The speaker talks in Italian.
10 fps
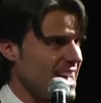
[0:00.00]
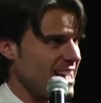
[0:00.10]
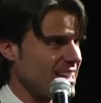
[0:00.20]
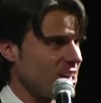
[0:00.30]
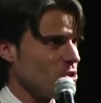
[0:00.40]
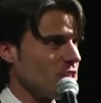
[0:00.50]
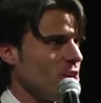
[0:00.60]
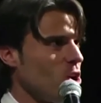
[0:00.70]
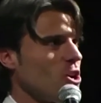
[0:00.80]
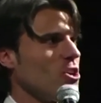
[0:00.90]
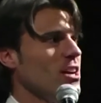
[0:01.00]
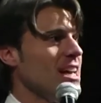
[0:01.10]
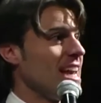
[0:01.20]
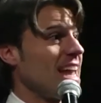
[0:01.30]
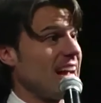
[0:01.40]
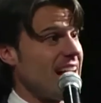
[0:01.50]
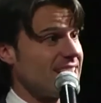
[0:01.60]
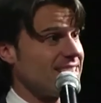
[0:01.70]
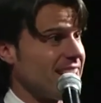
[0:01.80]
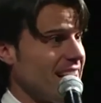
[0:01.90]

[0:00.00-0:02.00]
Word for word: economie europee eh,